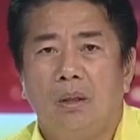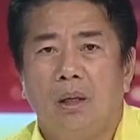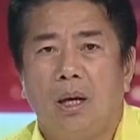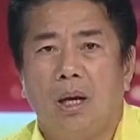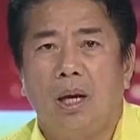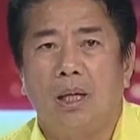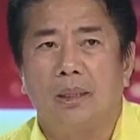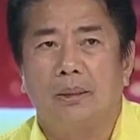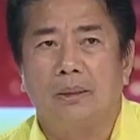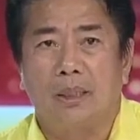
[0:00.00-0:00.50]

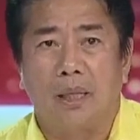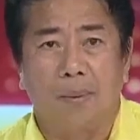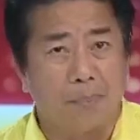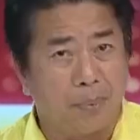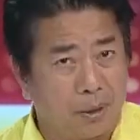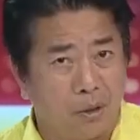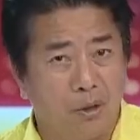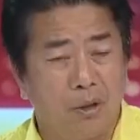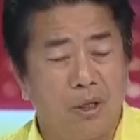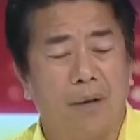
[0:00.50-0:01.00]
At siyempre,
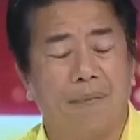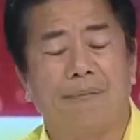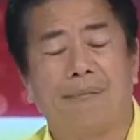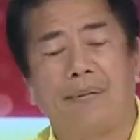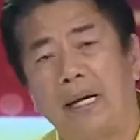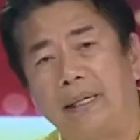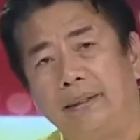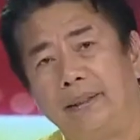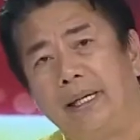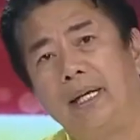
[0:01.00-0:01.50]
yun na,
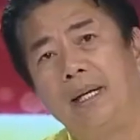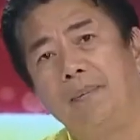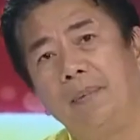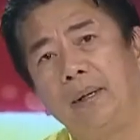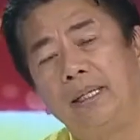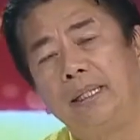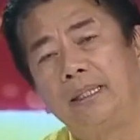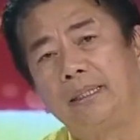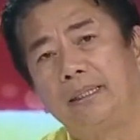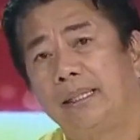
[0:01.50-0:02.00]
Friday
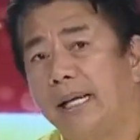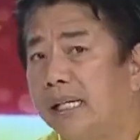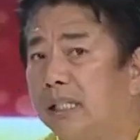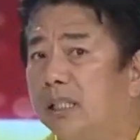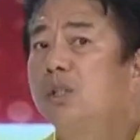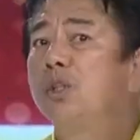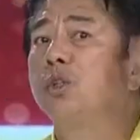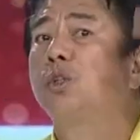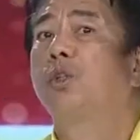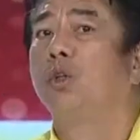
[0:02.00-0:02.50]
naman is
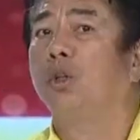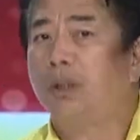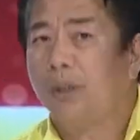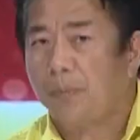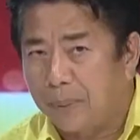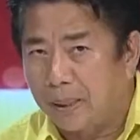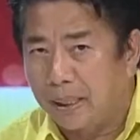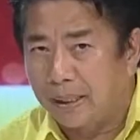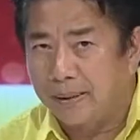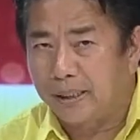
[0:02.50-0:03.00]
next susunod na
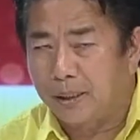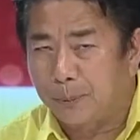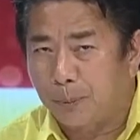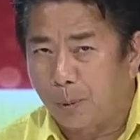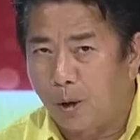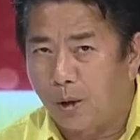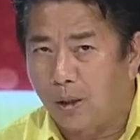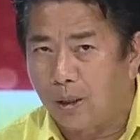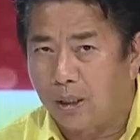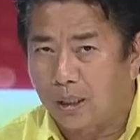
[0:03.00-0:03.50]
biyernes
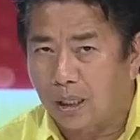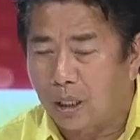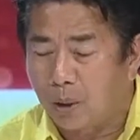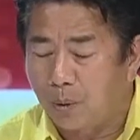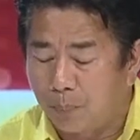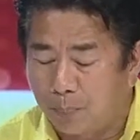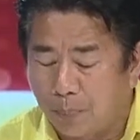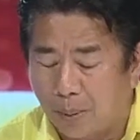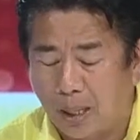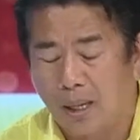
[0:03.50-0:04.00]
po.
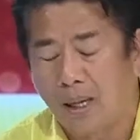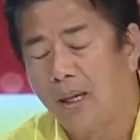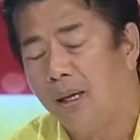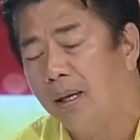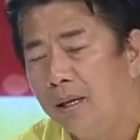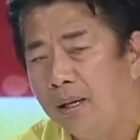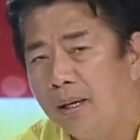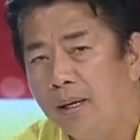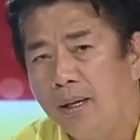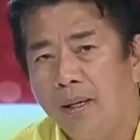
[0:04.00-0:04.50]
Ikalawang pang
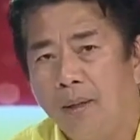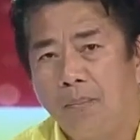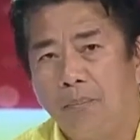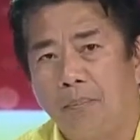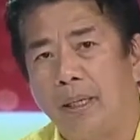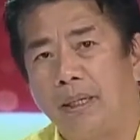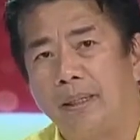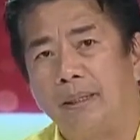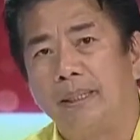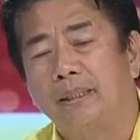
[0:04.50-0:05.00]

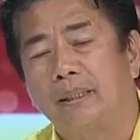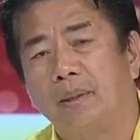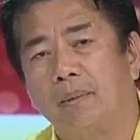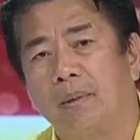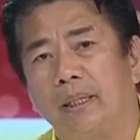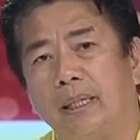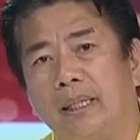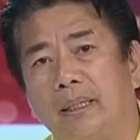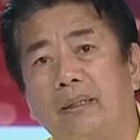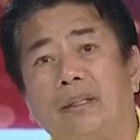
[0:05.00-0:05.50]
biyernes
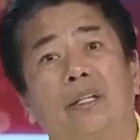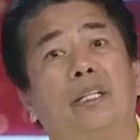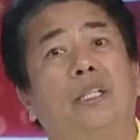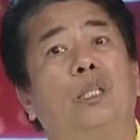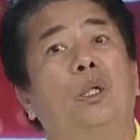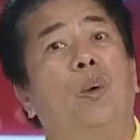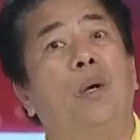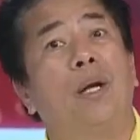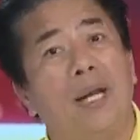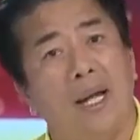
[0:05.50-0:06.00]
naman, eh,
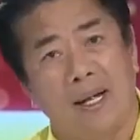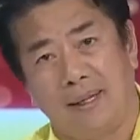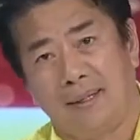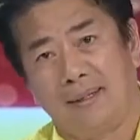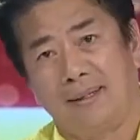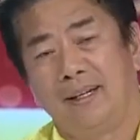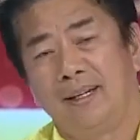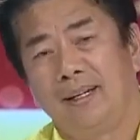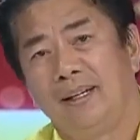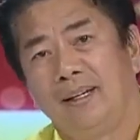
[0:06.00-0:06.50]
31 na.
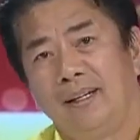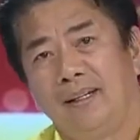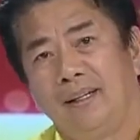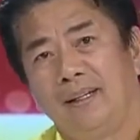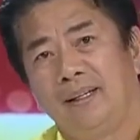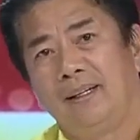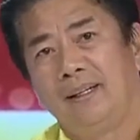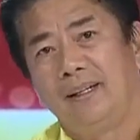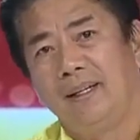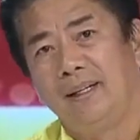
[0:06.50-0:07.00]

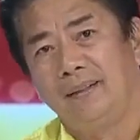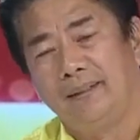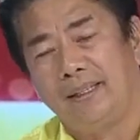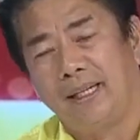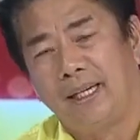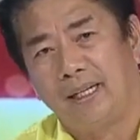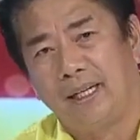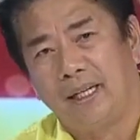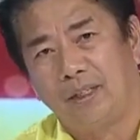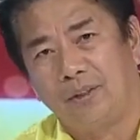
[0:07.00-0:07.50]
And
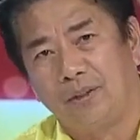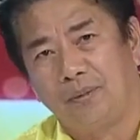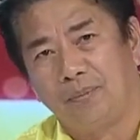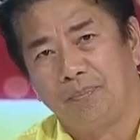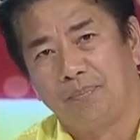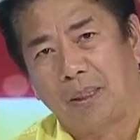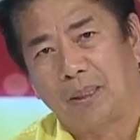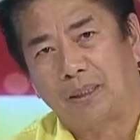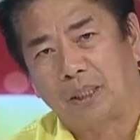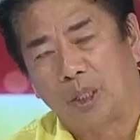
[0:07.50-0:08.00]
then, ang
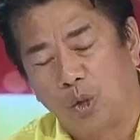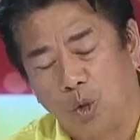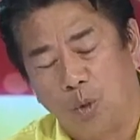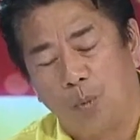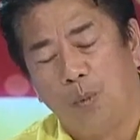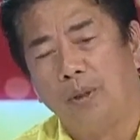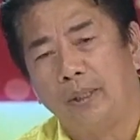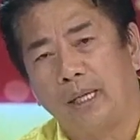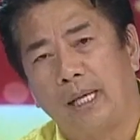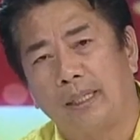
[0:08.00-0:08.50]

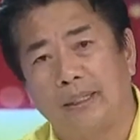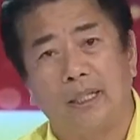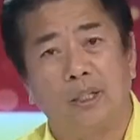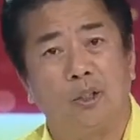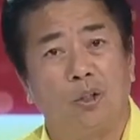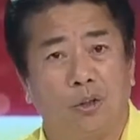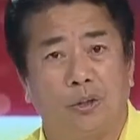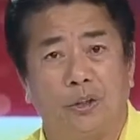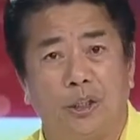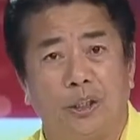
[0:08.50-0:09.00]
pagsalubong natin,
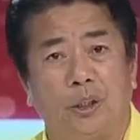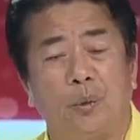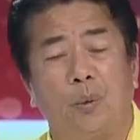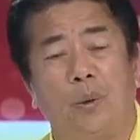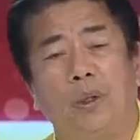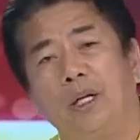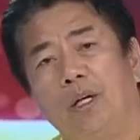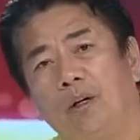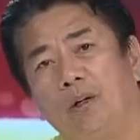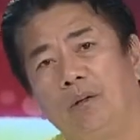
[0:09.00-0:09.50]
yun,
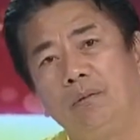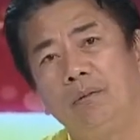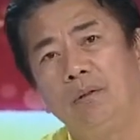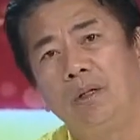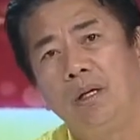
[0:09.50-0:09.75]
31 na yun.